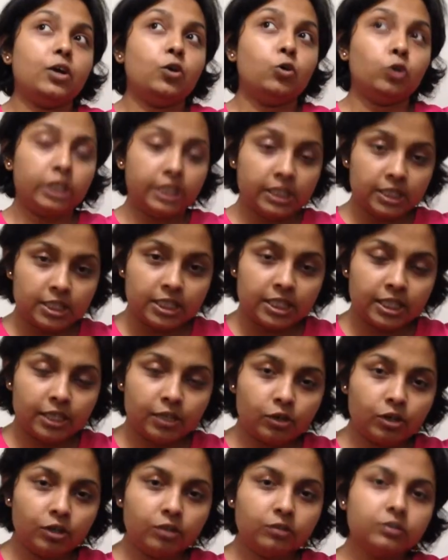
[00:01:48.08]
কঠিন
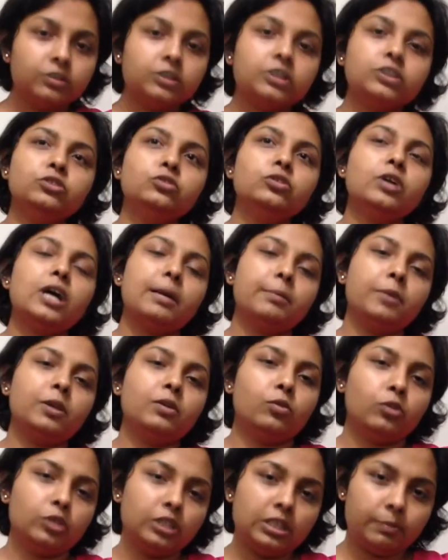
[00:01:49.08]
ছিল কিন্তু আমি
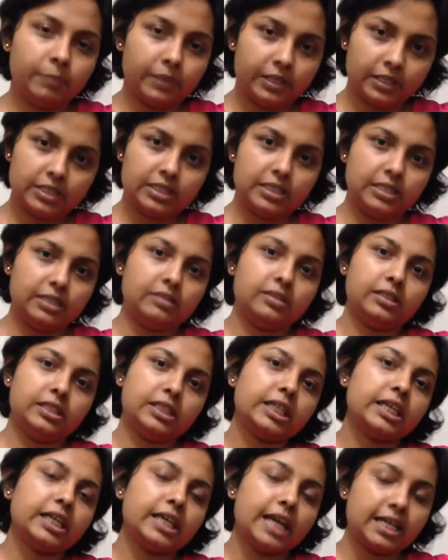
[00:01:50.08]
করতে পেরেছি
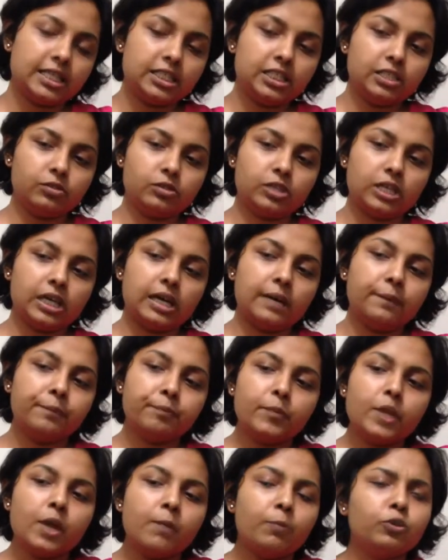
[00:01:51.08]
এটাকে কাটিয়ে ওঠা
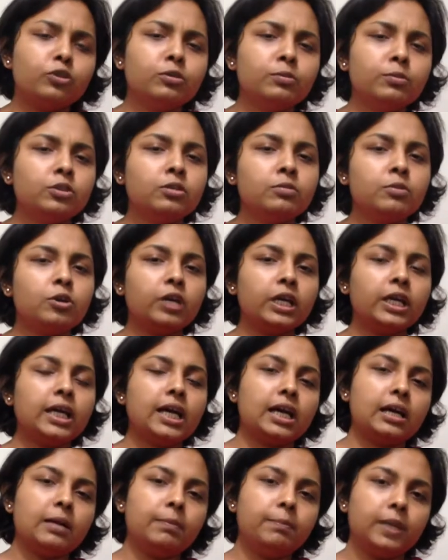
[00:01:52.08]
প্রথম প্রথম অনেক
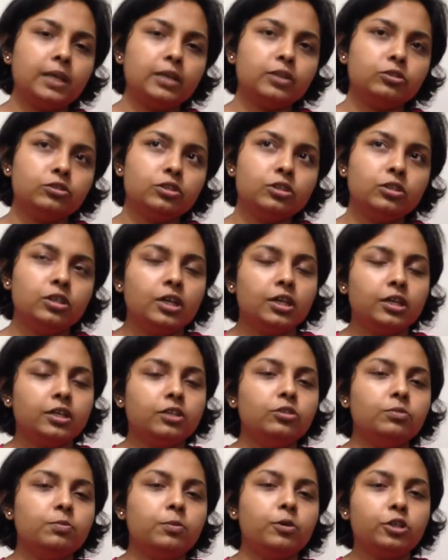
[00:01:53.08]
খারাপ লাগতো
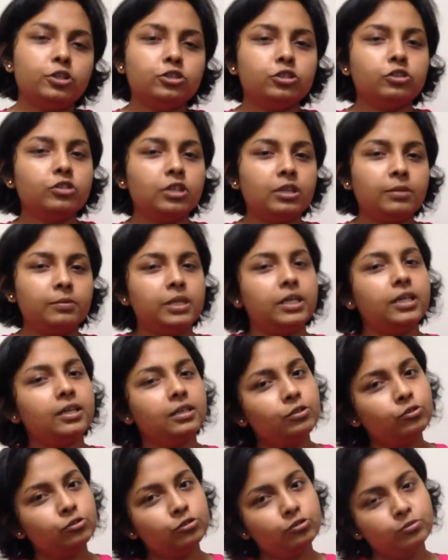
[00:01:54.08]
কিন্তু পরে যখন আমি
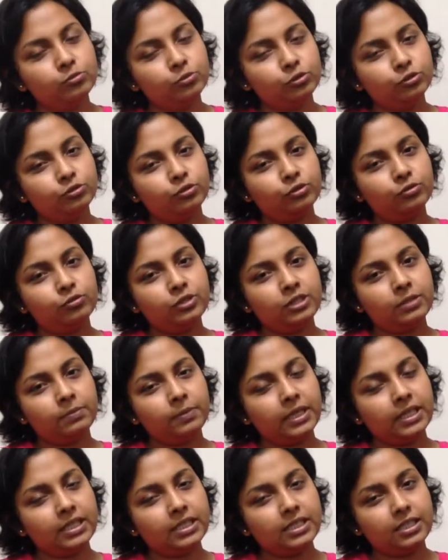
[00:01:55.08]
এখানে নতুন বন্ধু খুঁজে
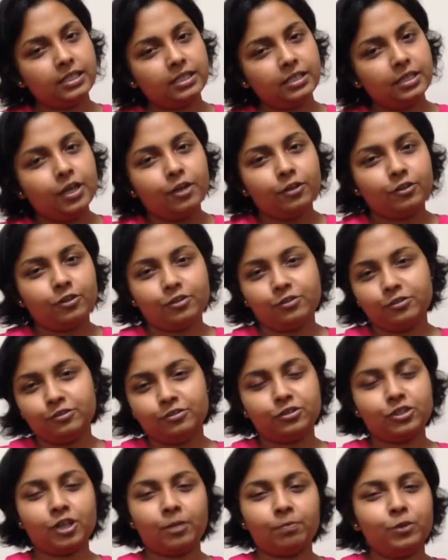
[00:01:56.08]
পেয়েছি তখন
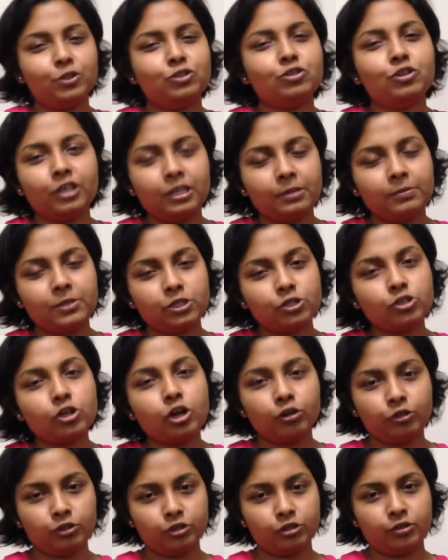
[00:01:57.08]
সবকিছু অনেক বেশি
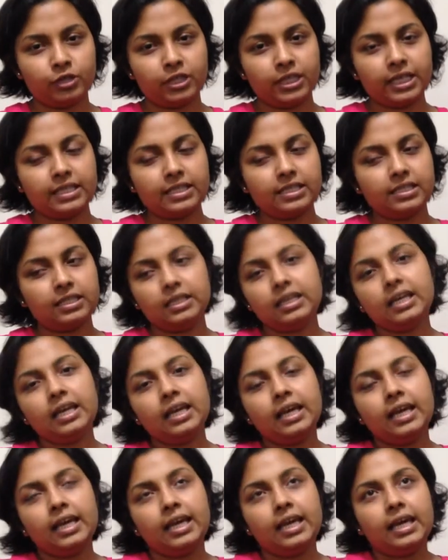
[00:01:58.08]
সহজ হয়ে গেছে
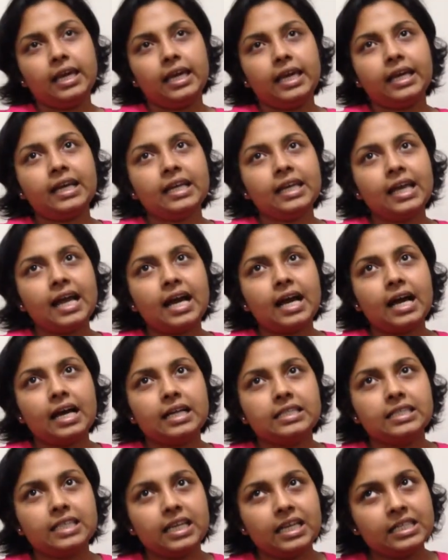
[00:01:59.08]
এখানে
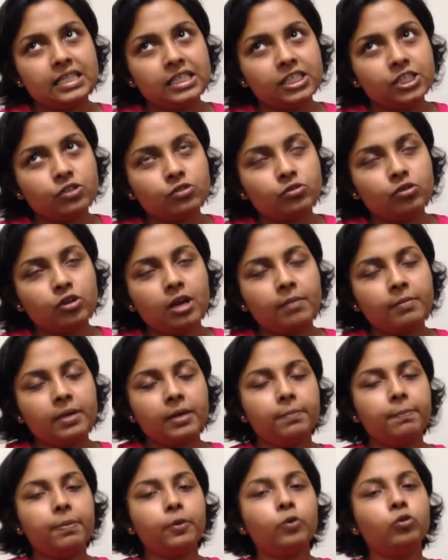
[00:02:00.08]
যেই জিনিসগুলো
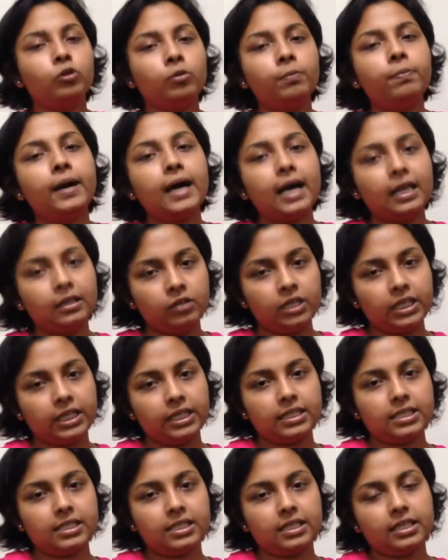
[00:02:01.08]
আমার খুব ভালো
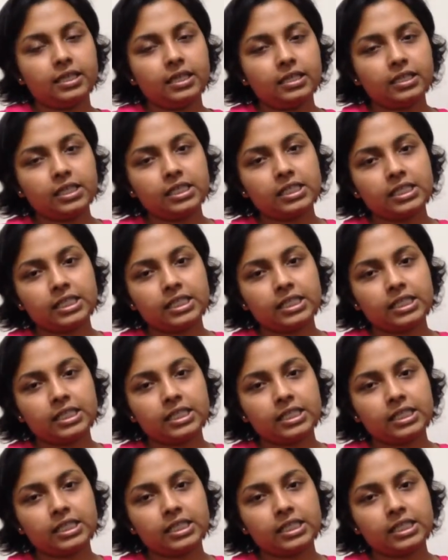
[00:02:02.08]
লেগেছে এখানকার